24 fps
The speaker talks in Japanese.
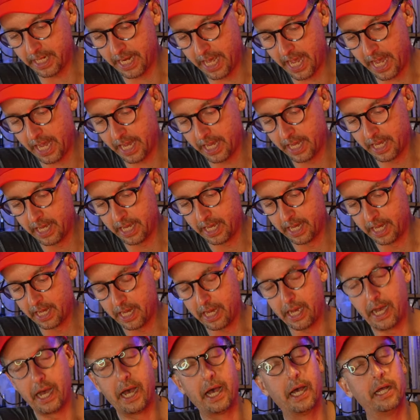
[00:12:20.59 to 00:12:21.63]
ね、
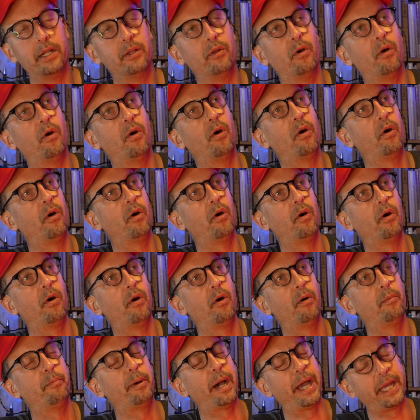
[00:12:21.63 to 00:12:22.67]
あ
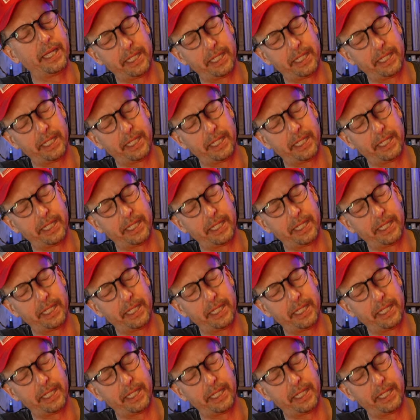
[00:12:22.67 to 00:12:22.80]
の、バ